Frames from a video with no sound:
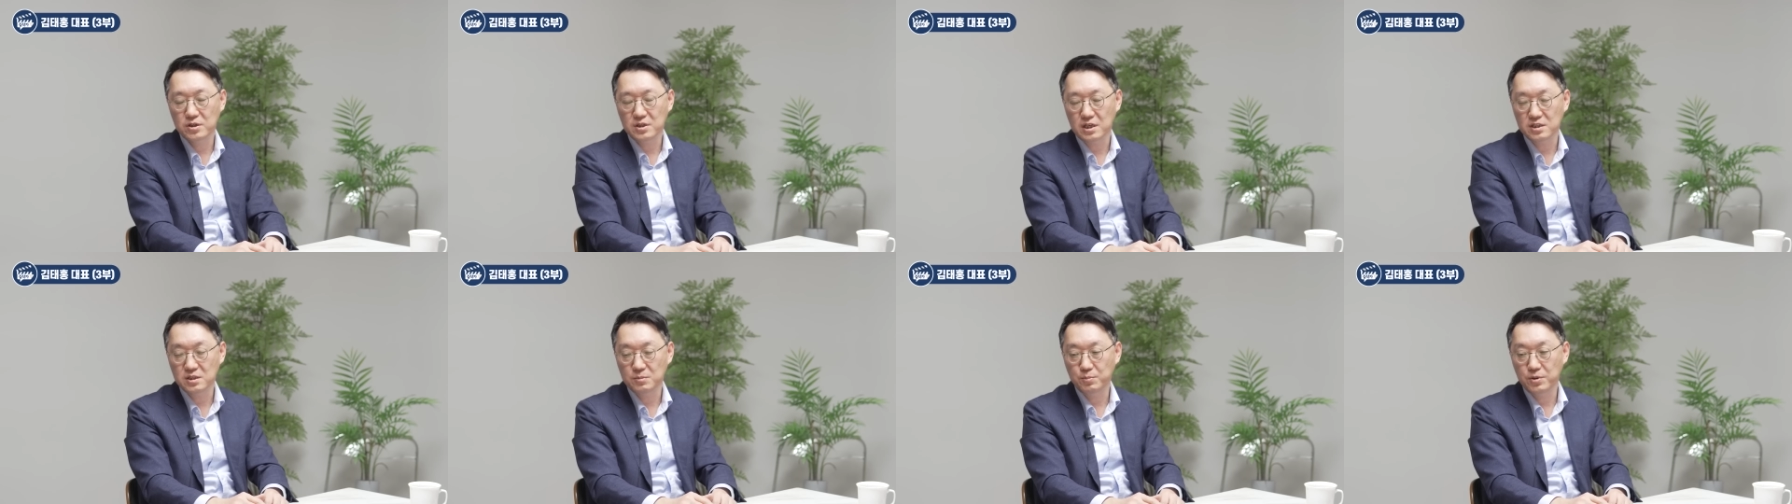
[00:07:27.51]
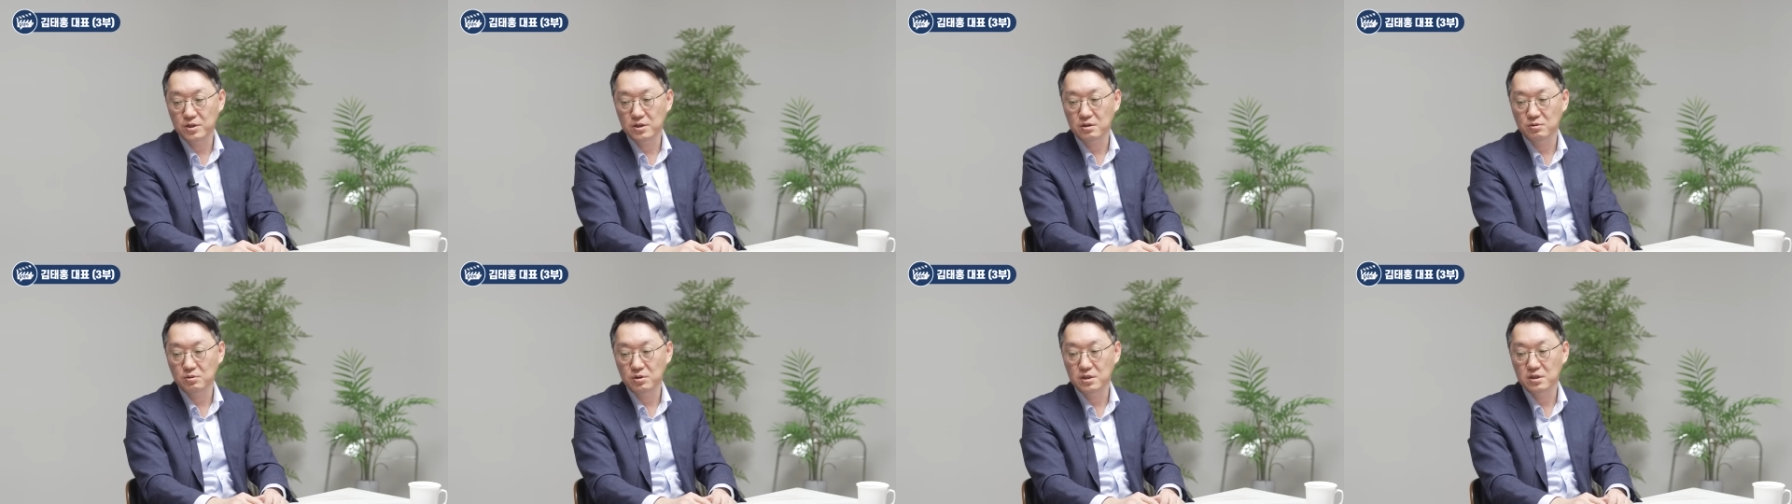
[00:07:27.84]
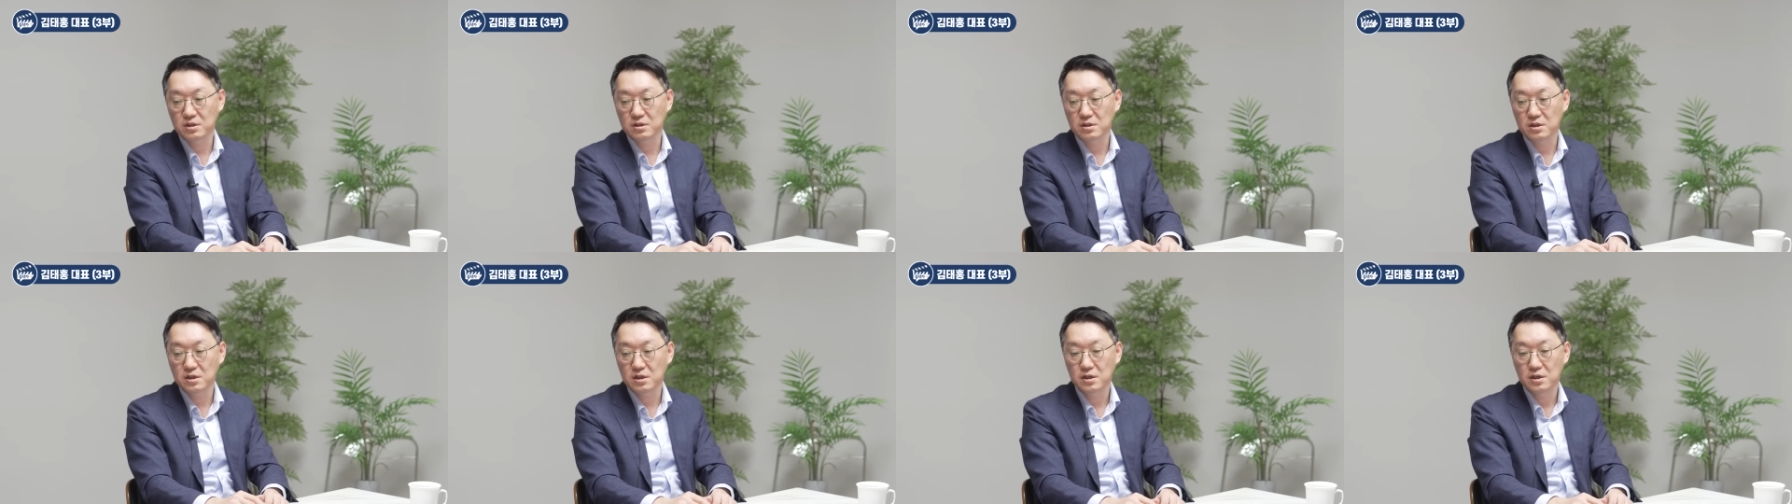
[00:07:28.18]
40배라고
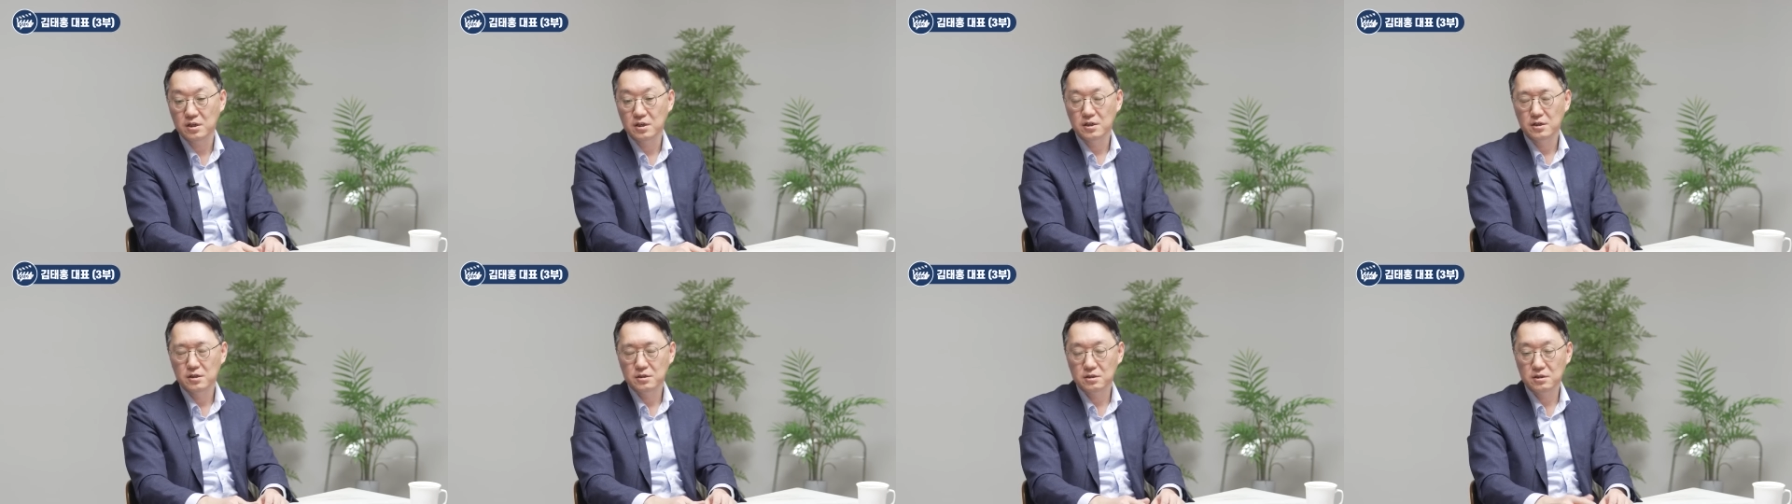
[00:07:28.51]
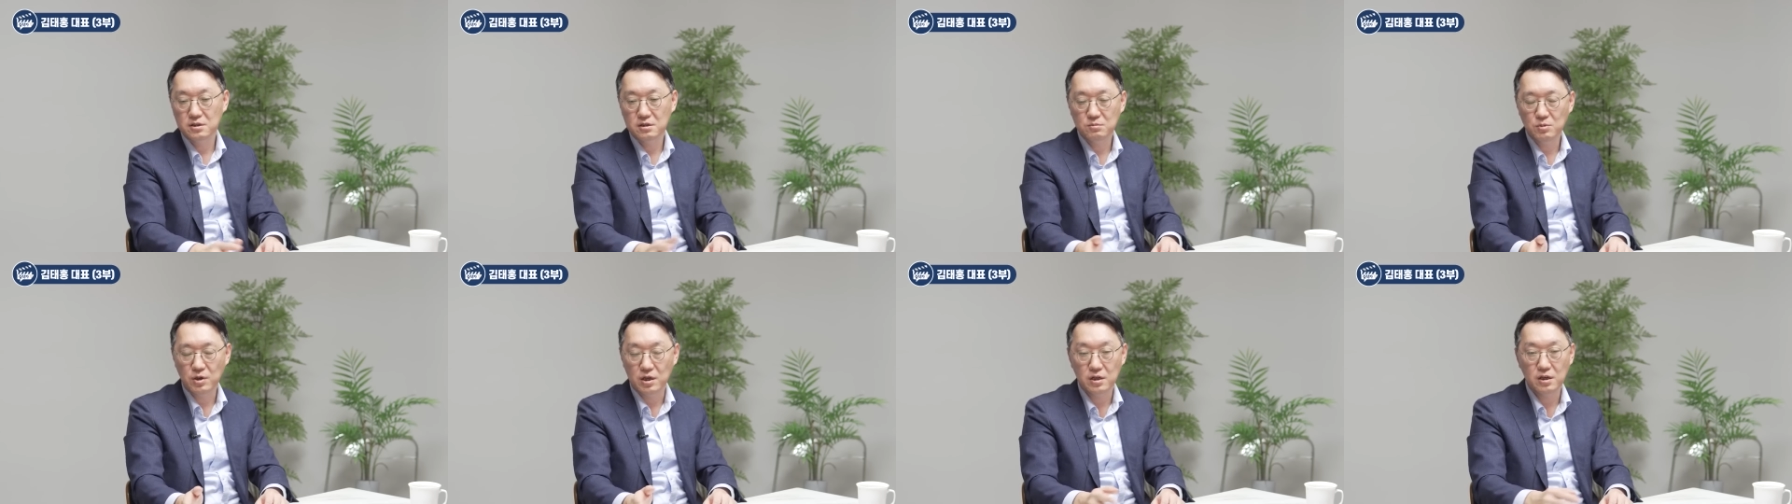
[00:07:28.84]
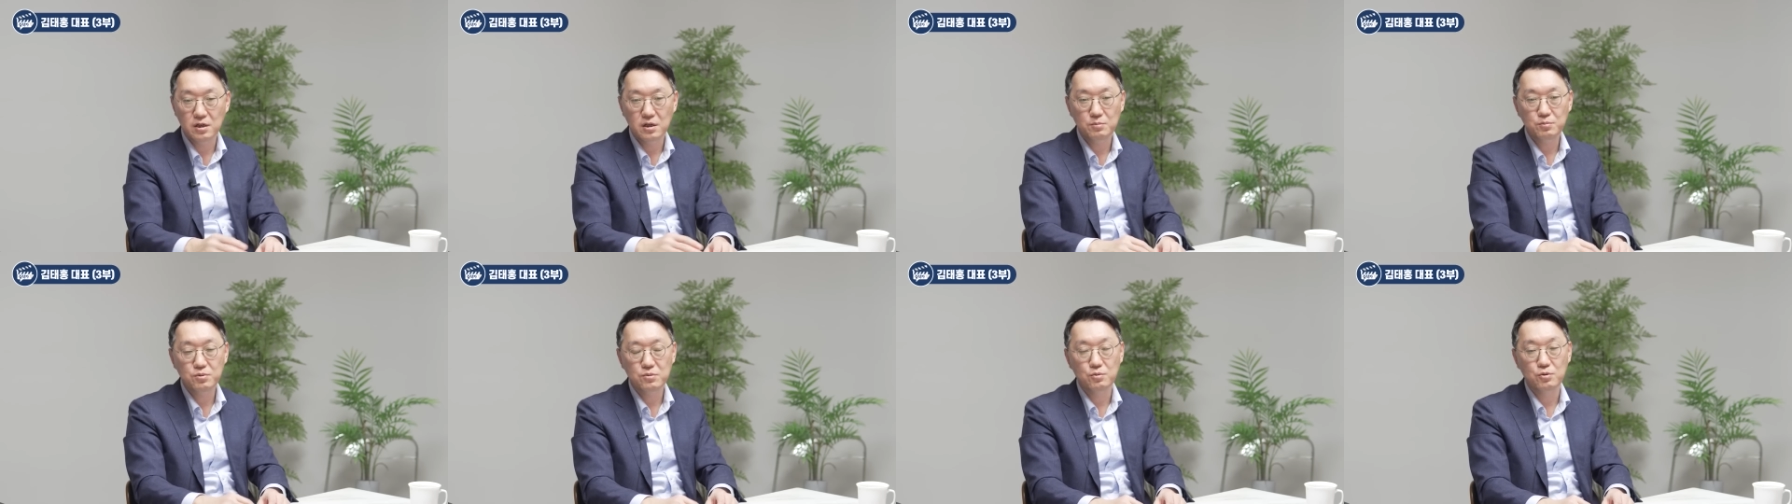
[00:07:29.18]
했는데 지금
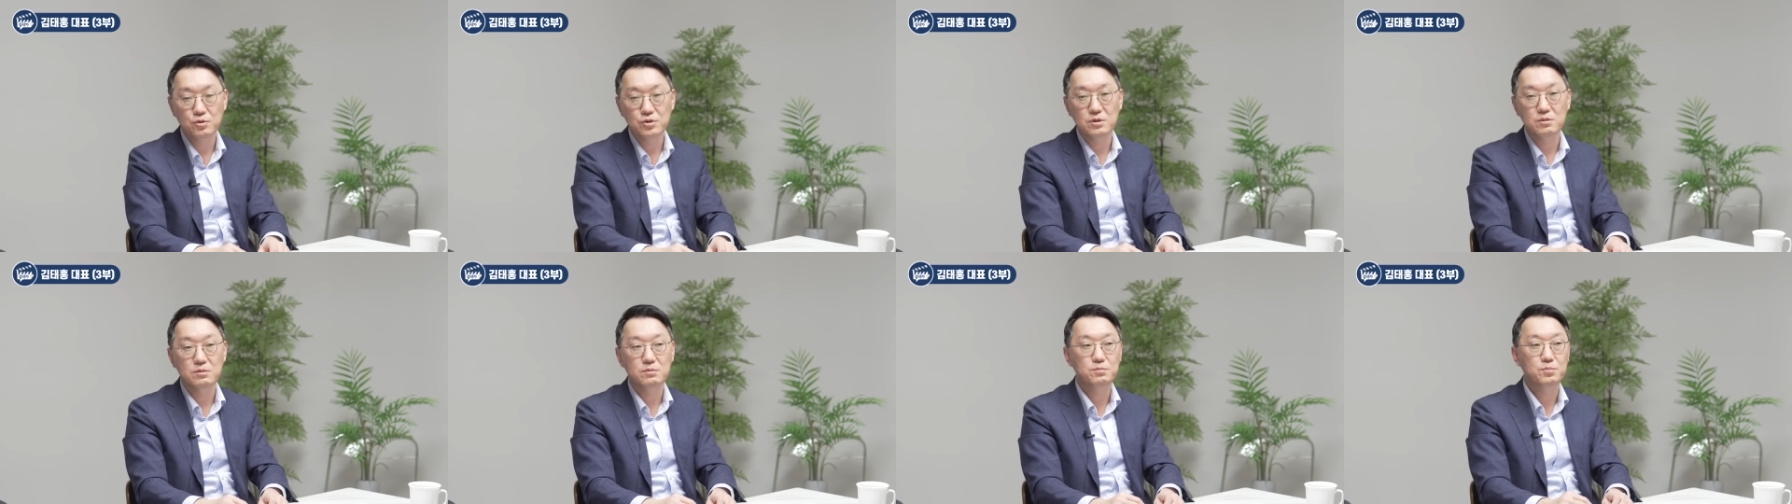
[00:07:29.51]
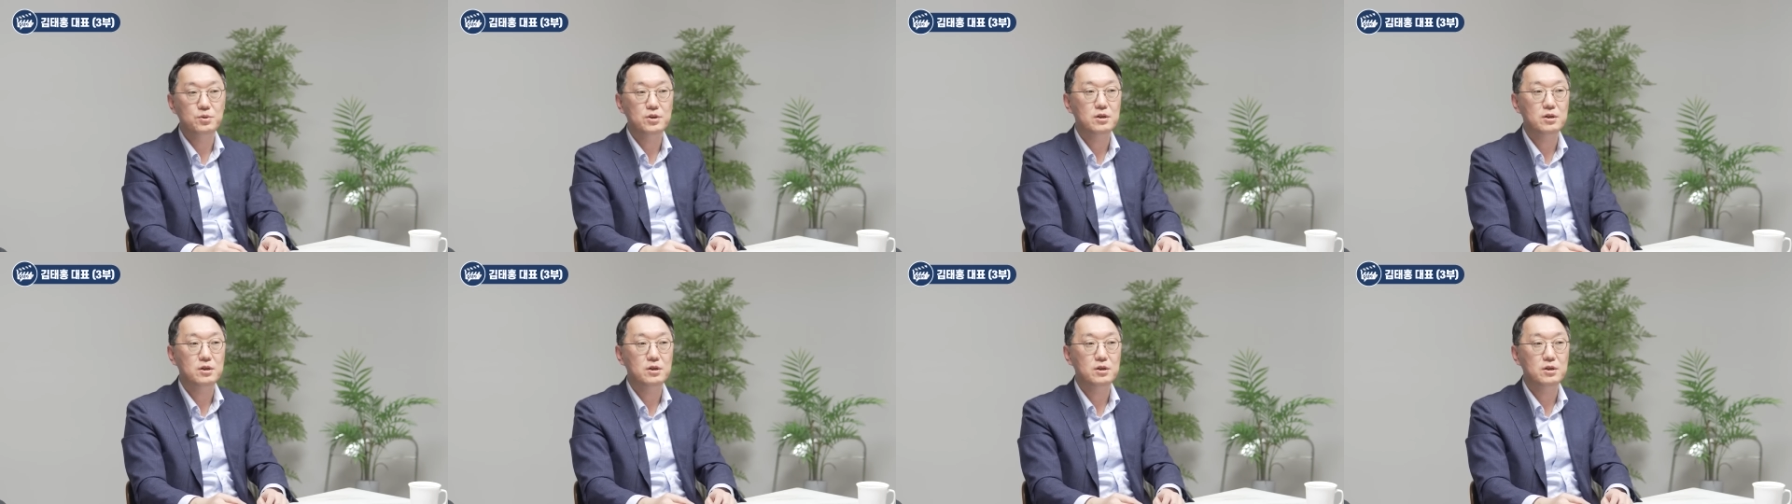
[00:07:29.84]
LNF 보시면